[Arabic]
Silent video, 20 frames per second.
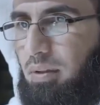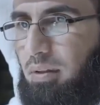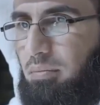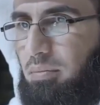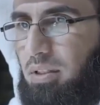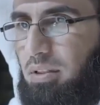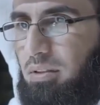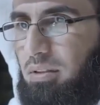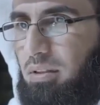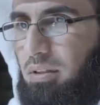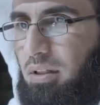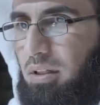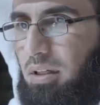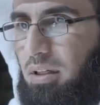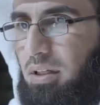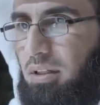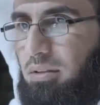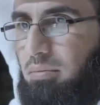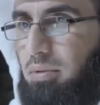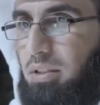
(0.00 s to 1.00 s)
من
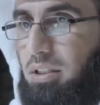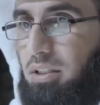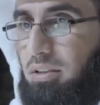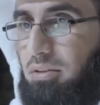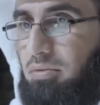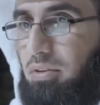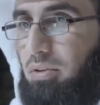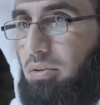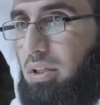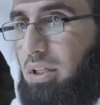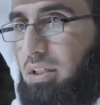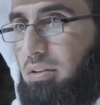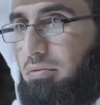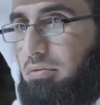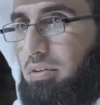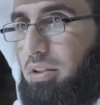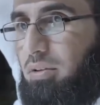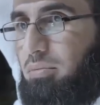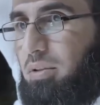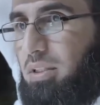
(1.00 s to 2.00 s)
الصداقات من يشفع ولا
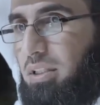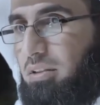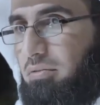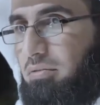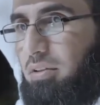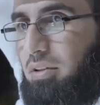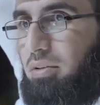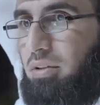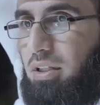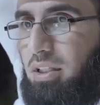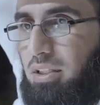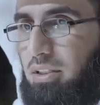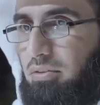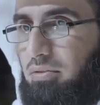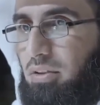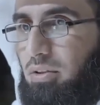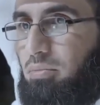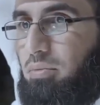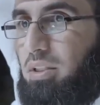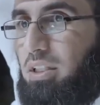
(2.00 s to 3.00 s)
ينفع من ينفع ولا
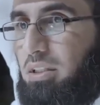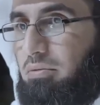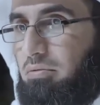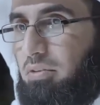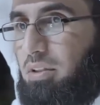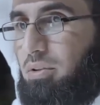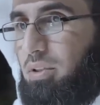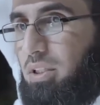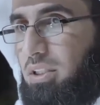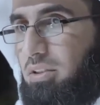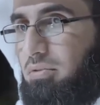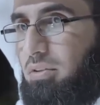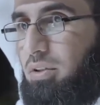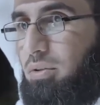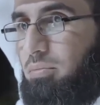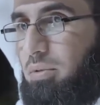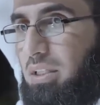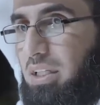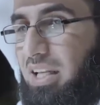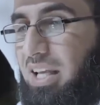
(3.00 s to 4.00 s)
يشفع من ينفع
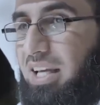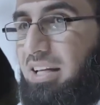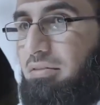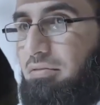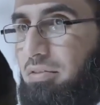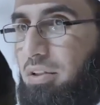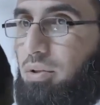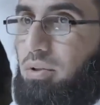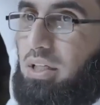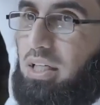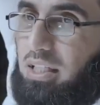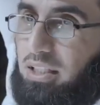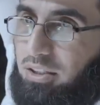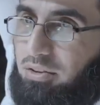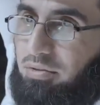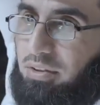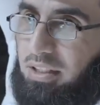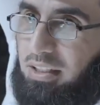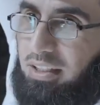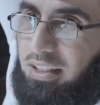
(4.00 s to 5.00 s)
ويشفع ومن لا ينفع ولا
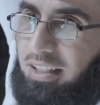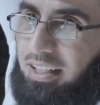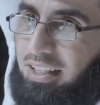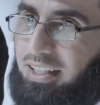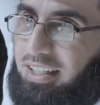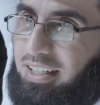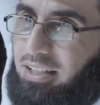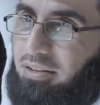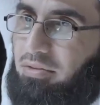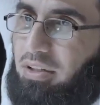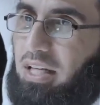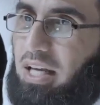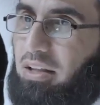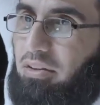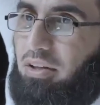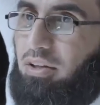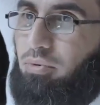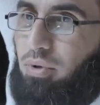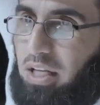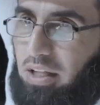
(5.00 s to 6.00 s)
يشفع
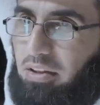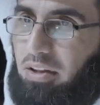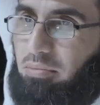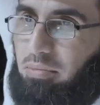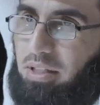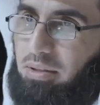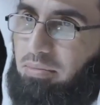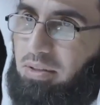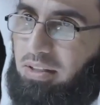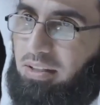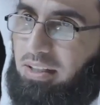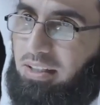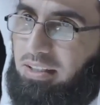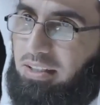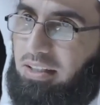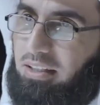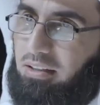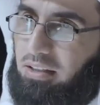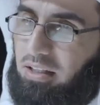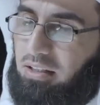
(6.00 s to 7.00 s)
فلا ظل ولا ثمر
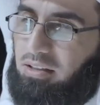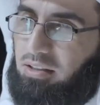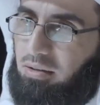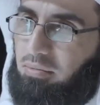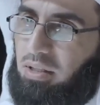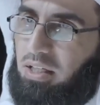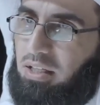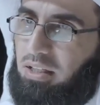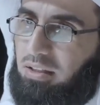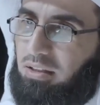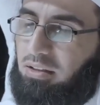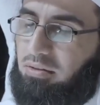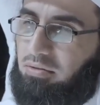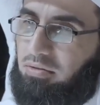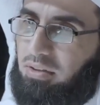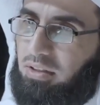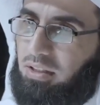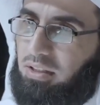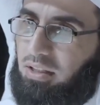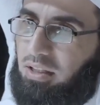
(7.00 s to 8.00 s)
مثلا اي قسمها ايضا
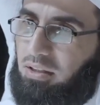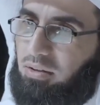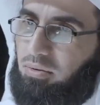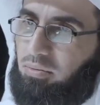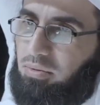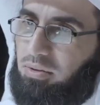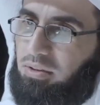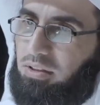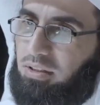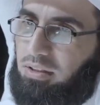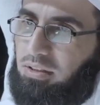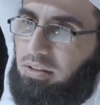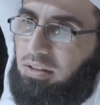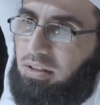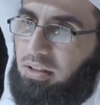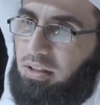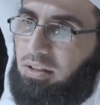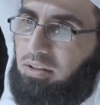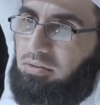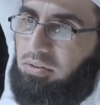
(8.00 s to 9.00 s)
في احياء علوم الدين
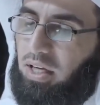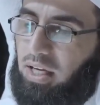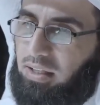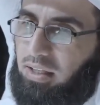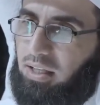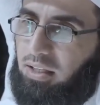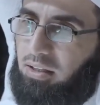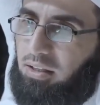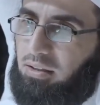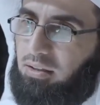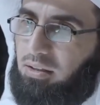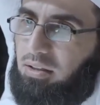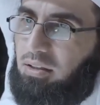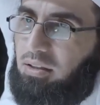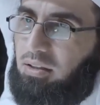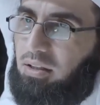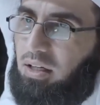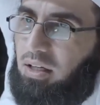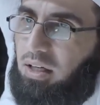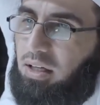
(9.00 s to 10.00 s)
فهذا ايضا
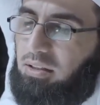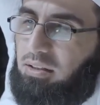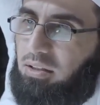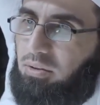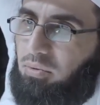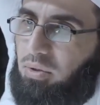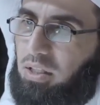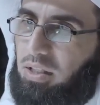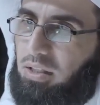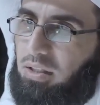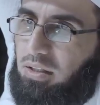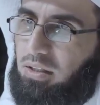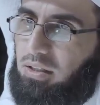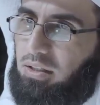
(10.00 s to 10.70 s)
احد انواع